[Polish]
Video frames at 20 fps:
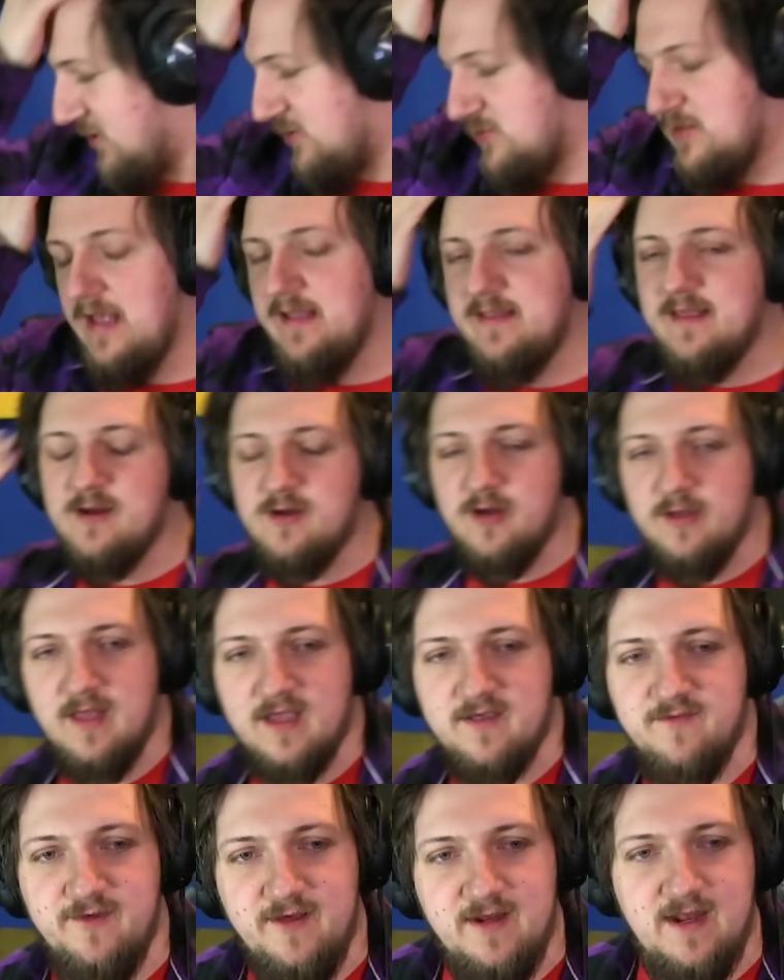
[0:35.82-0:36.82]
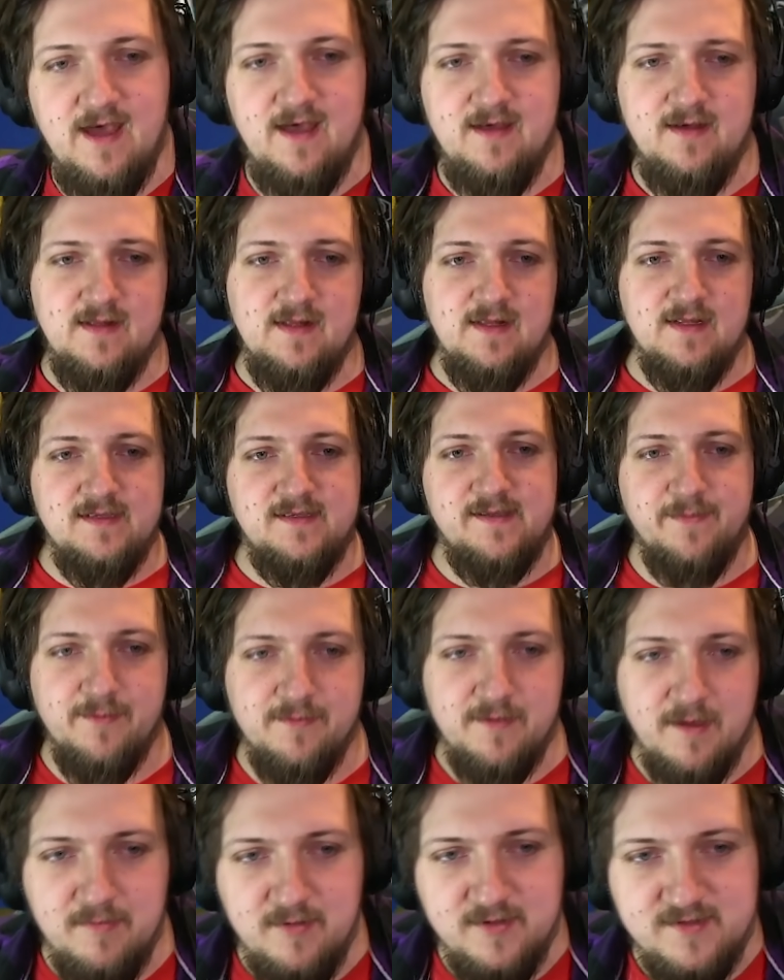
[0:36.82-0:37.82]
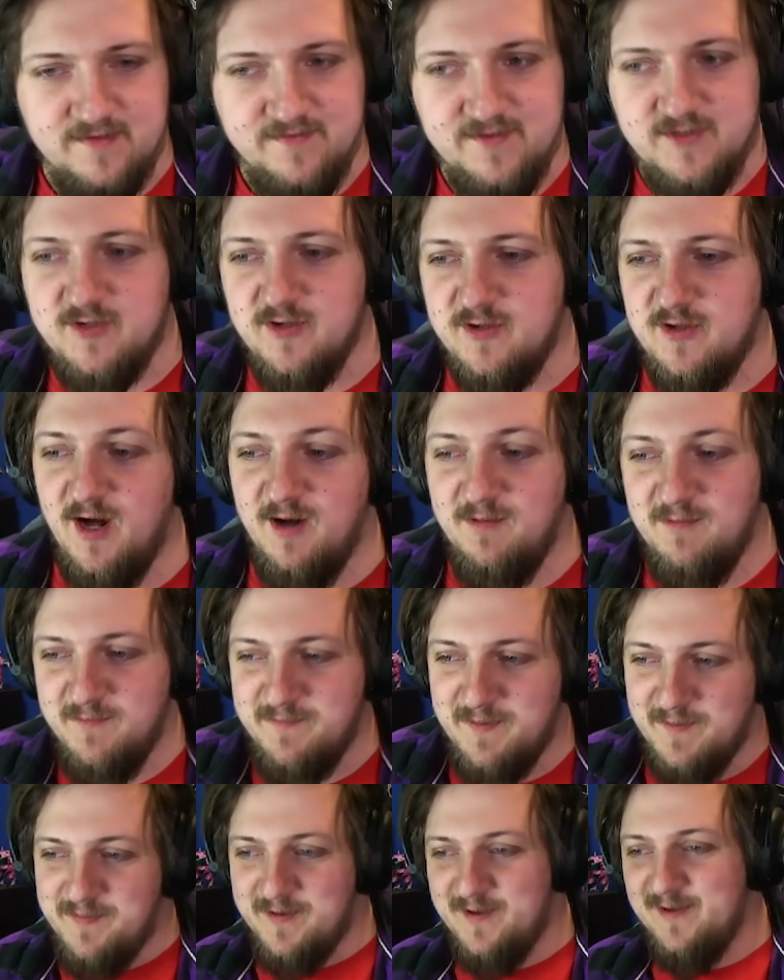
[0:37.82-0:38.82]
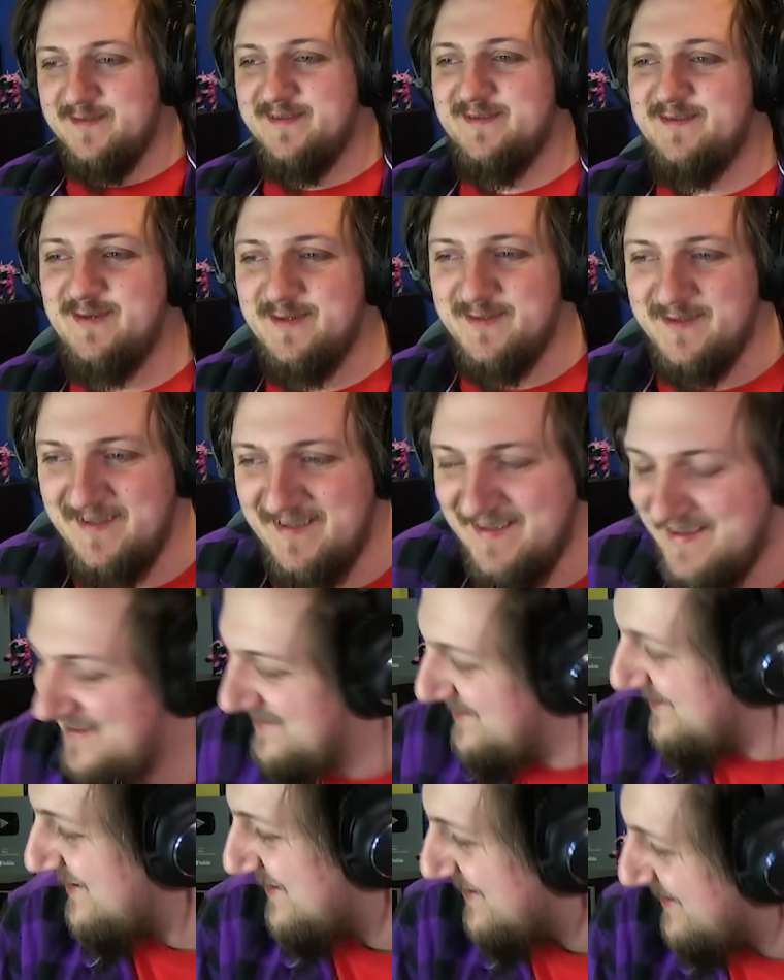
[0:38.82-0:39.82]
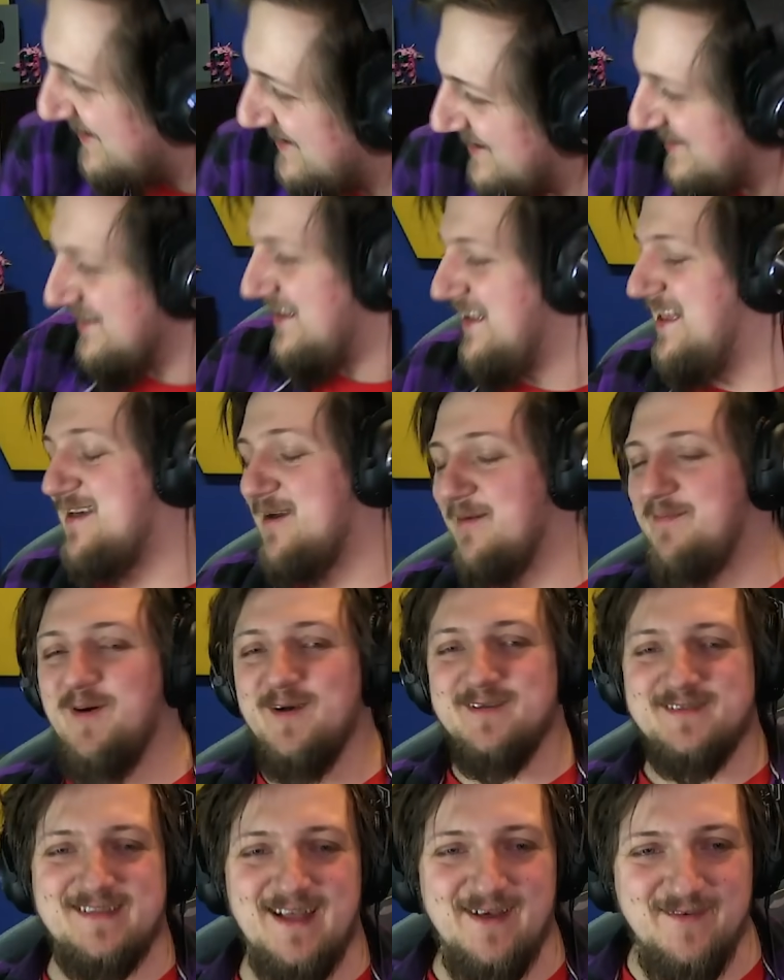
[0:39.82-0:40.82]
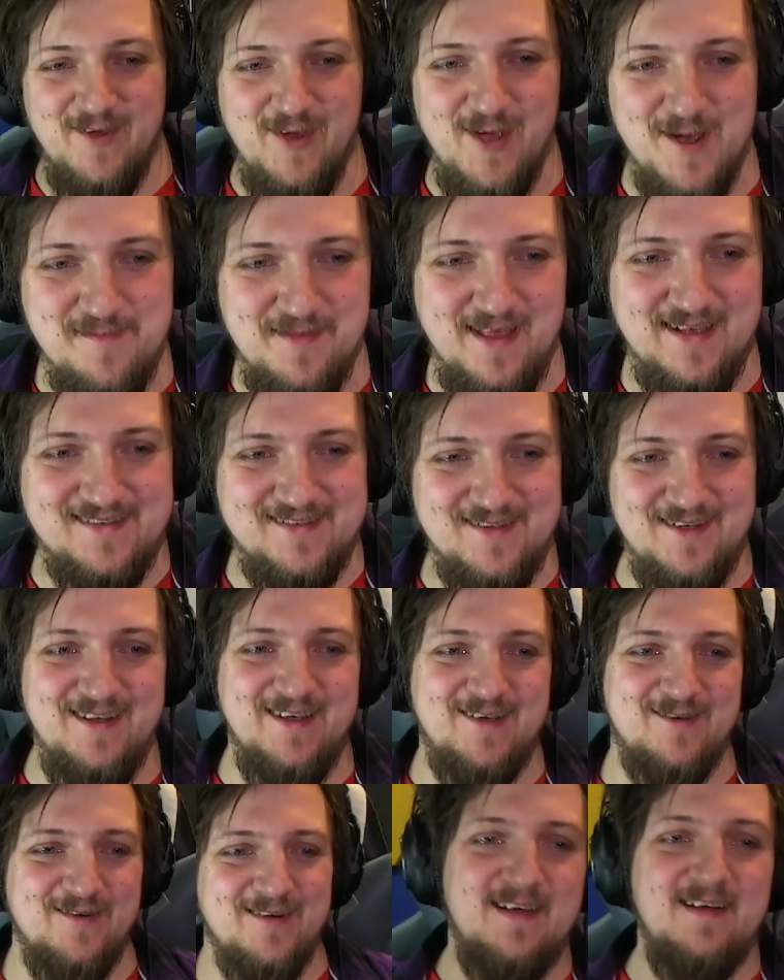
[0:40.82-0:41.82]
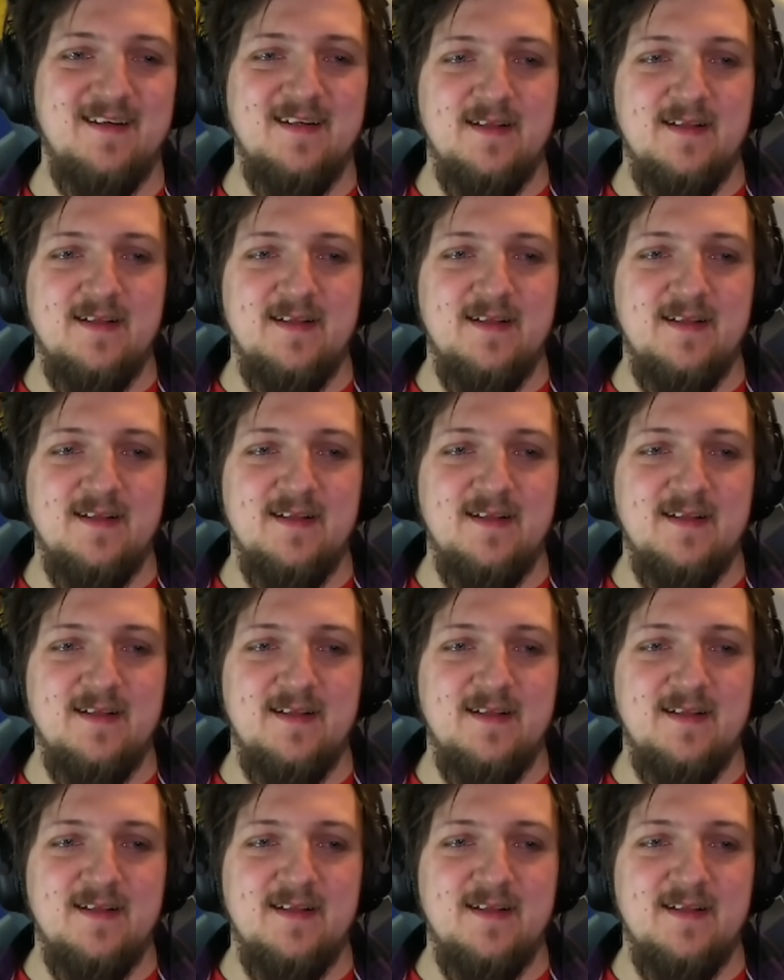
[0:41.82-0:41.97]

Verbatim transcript: tutaj tylko na chwilę. Zapomniałem go zawieźć do domu po prostu i, i go postawiłem na stoliku.